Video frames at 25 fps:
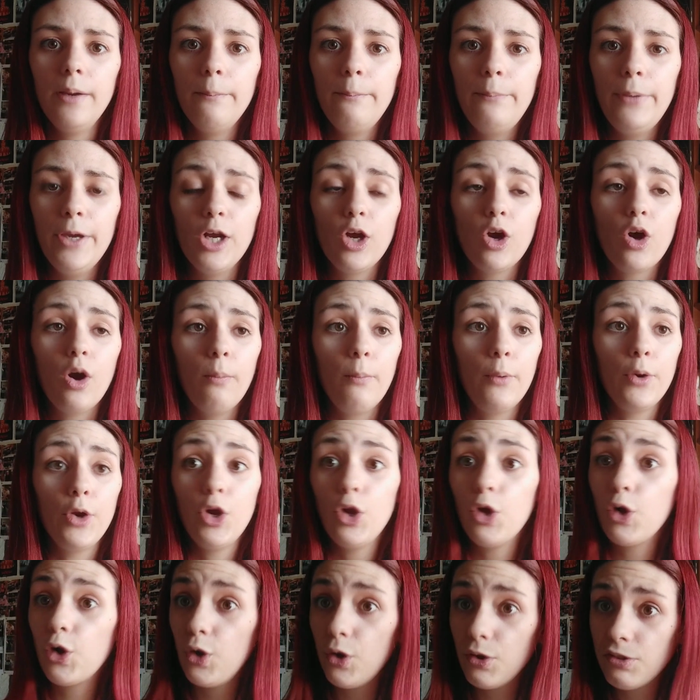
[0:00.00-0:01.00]
pero como no
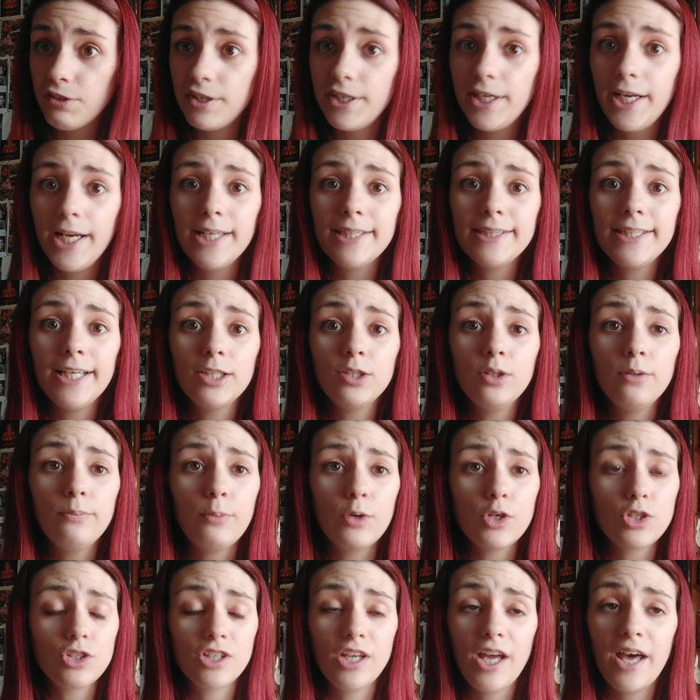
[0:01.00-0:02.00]
lo conoce ni el tato,
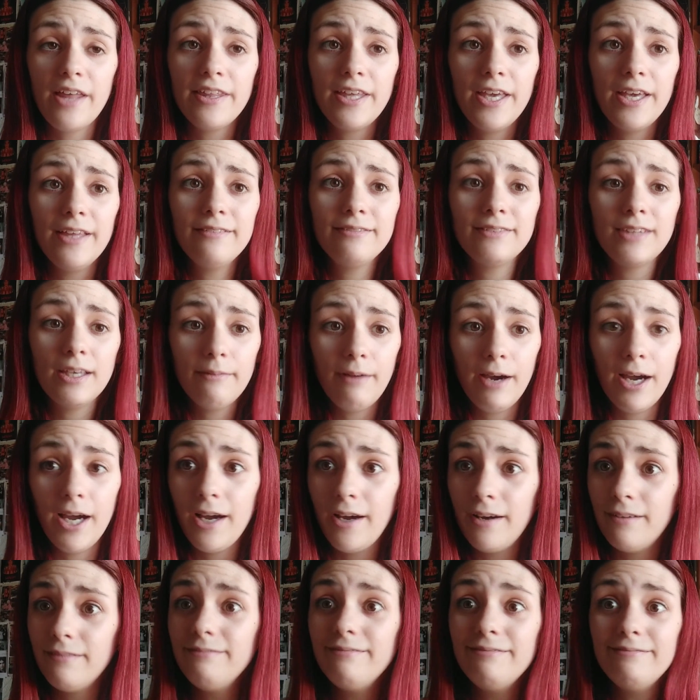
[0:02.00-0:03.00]
pues nadie te va
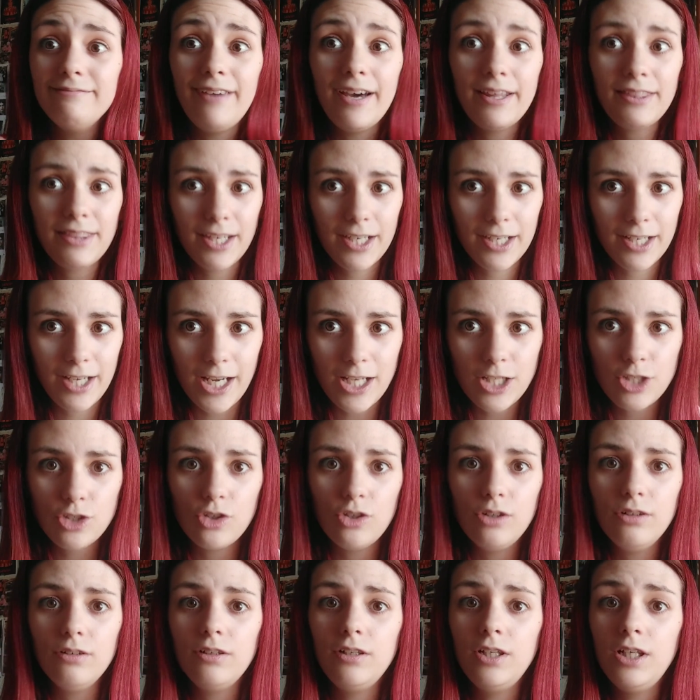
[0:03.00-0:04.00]
a hacer
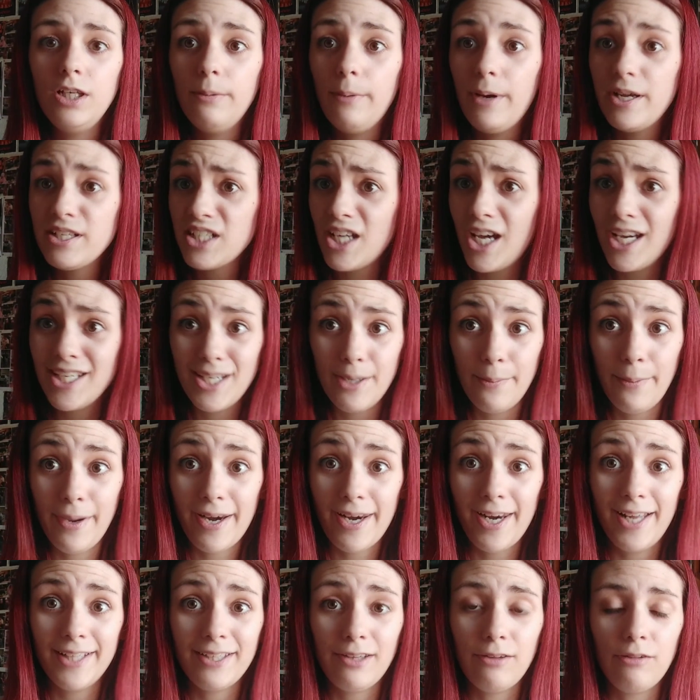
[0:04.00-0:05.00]
caso ni vas a
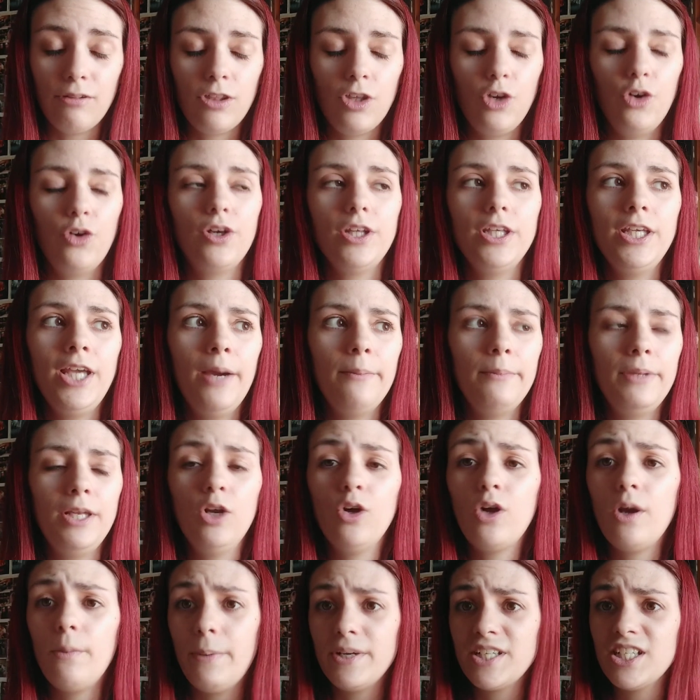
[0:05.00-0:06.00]
llamar la atención. Y a mí
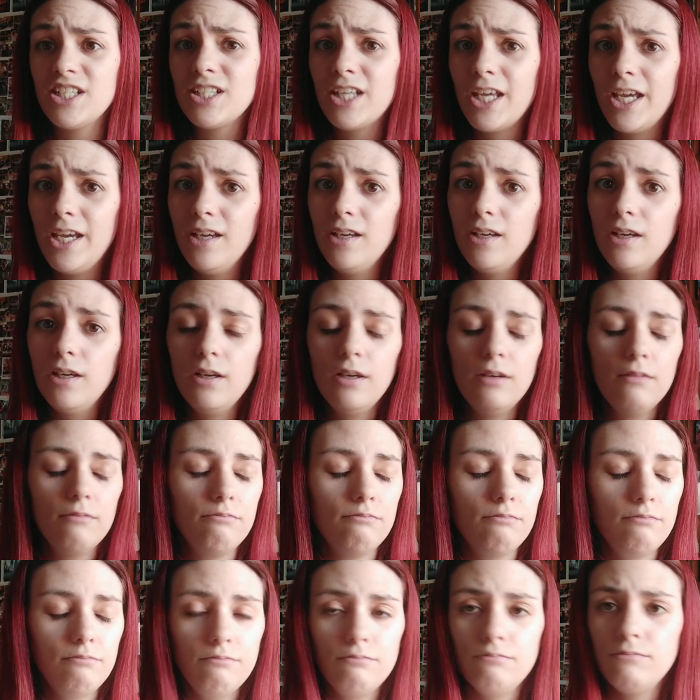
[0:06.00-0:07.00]
lo que pasa es que,
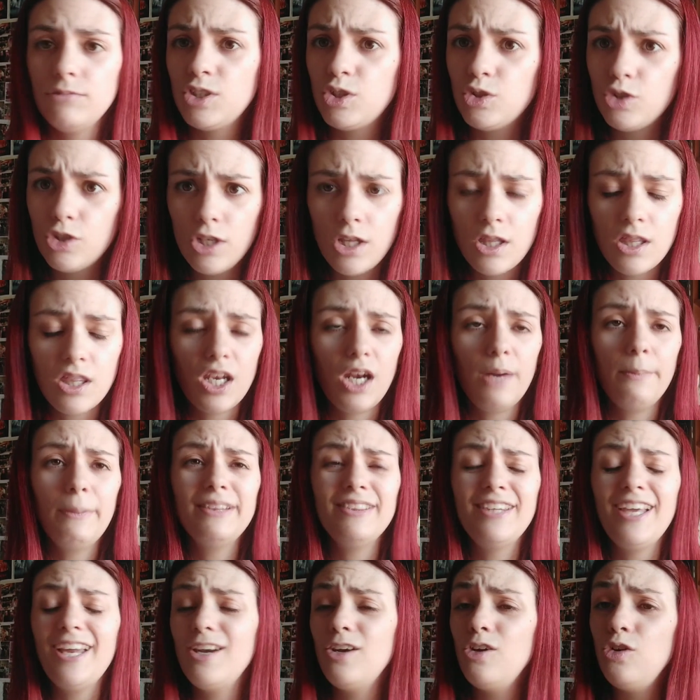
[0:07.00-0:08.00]

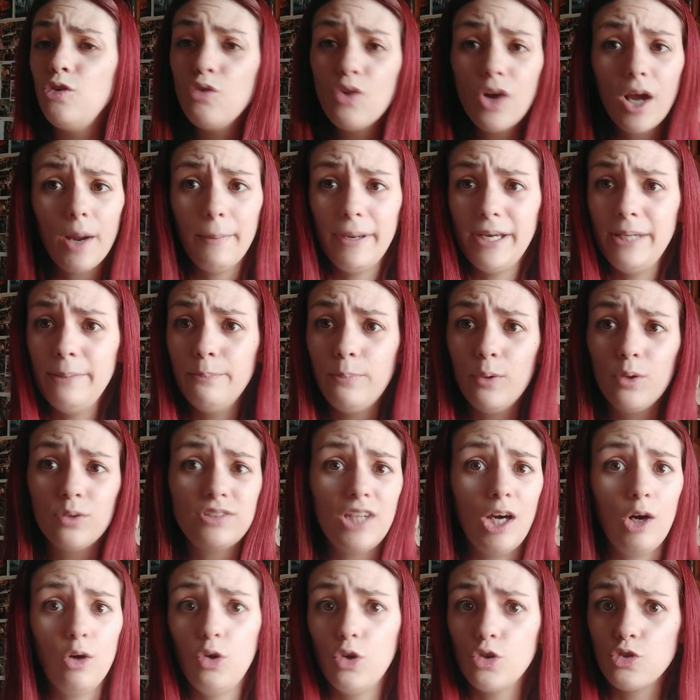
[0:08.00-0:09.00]
sinceramente, nunca me han
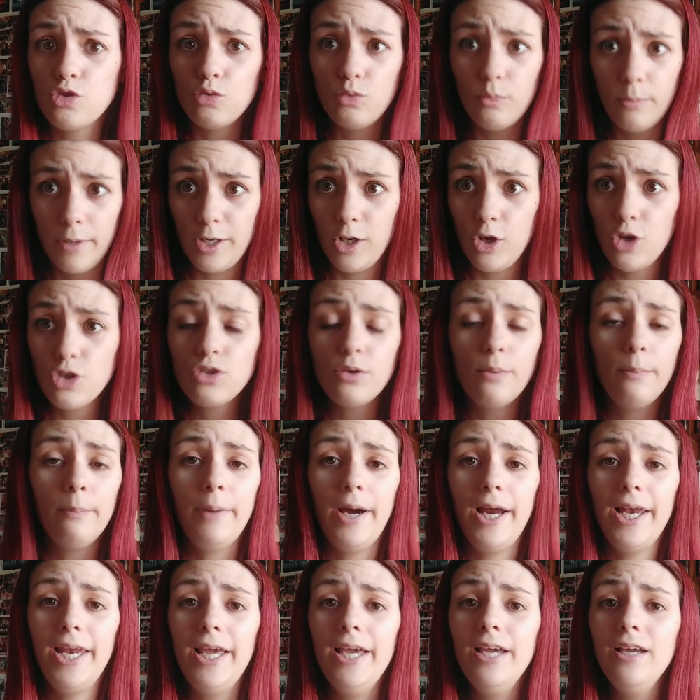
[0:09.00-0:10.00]
importado los números,
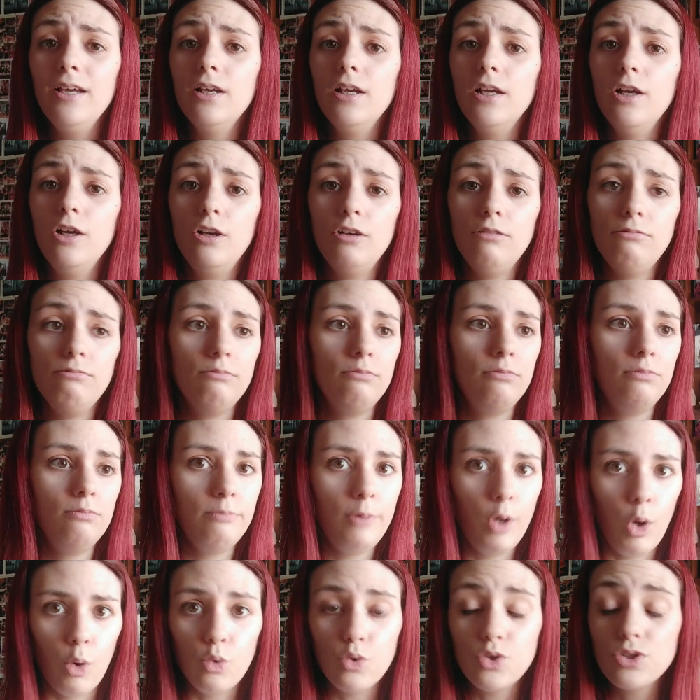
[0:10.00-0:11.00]
¿vale?
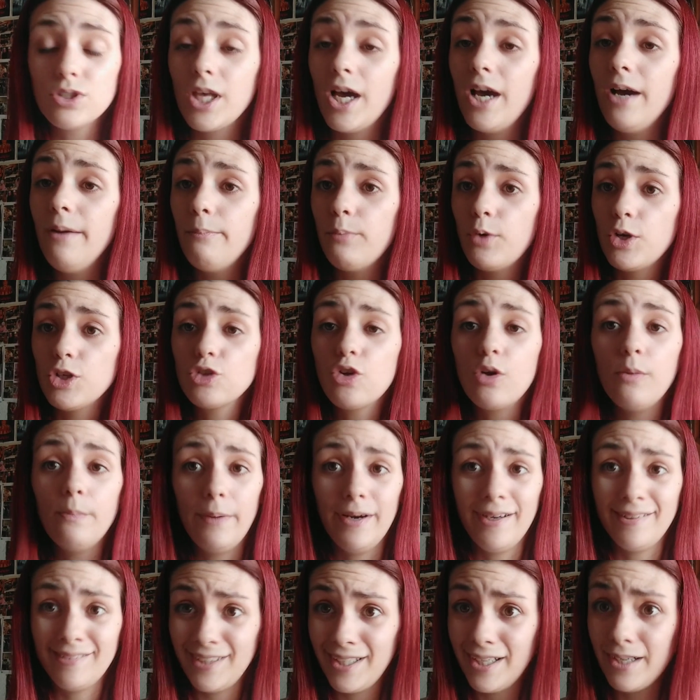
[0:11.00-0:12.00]
Me gusta, pues,
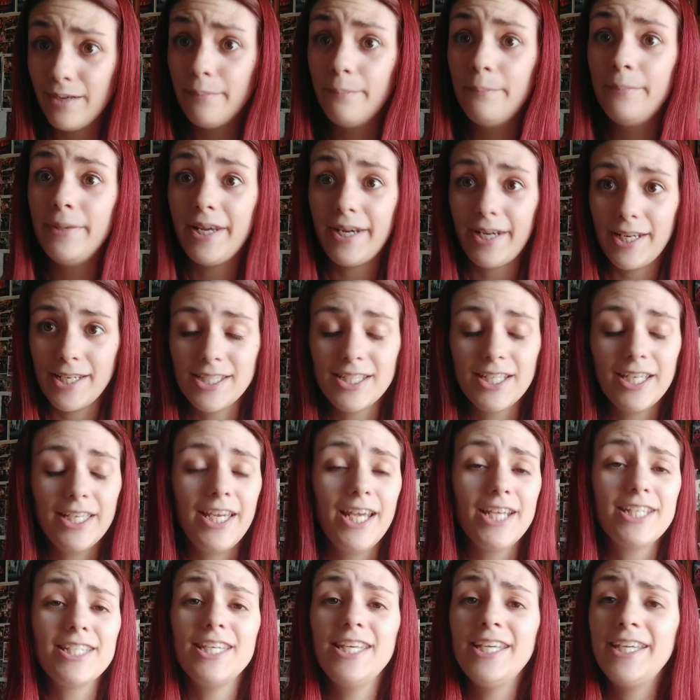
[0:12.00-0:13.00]
compartir mis
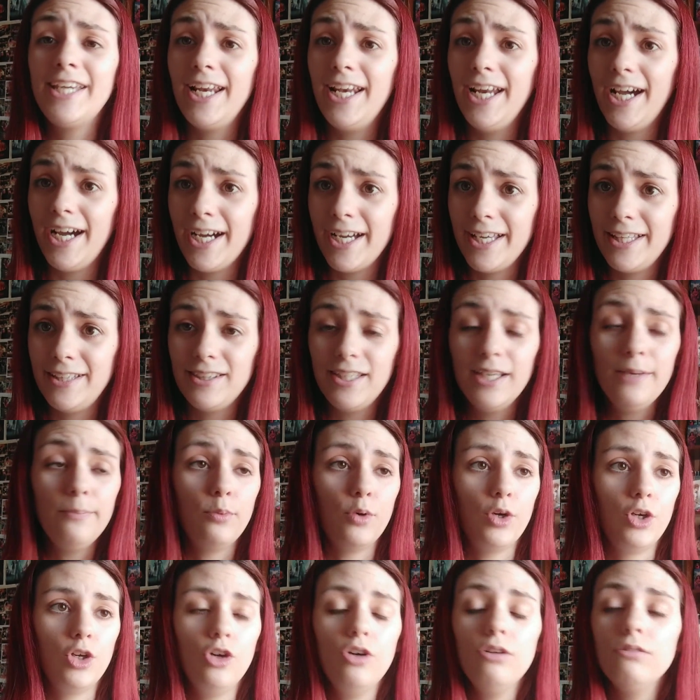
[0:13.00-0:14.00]
reseñas y que la gente,
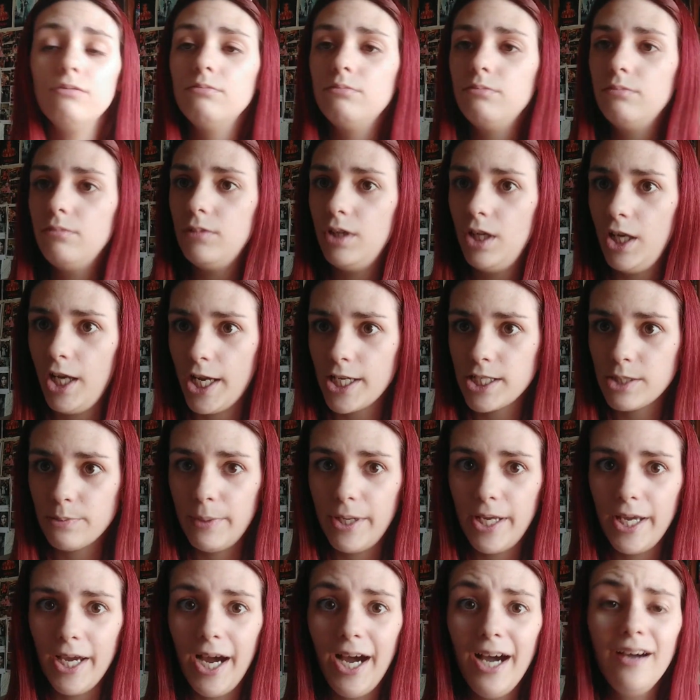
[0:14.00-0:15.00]
bueno, las
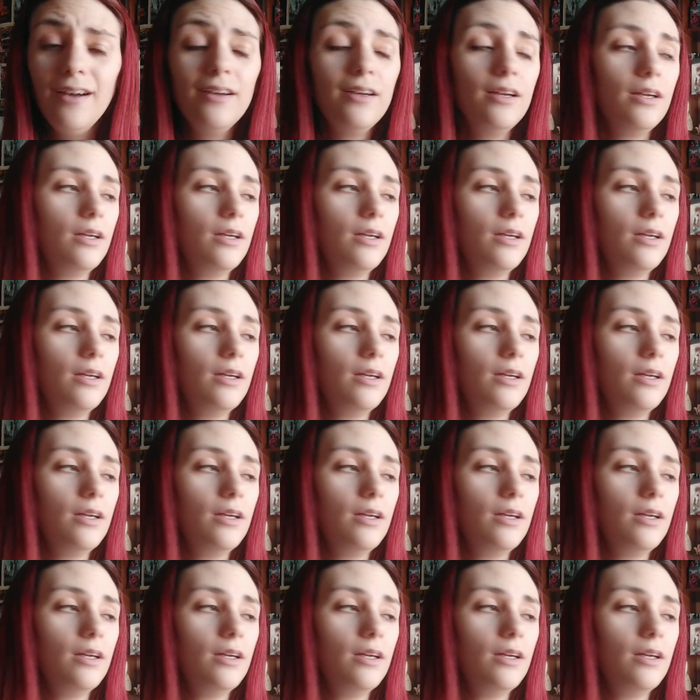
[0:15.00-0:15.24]
vea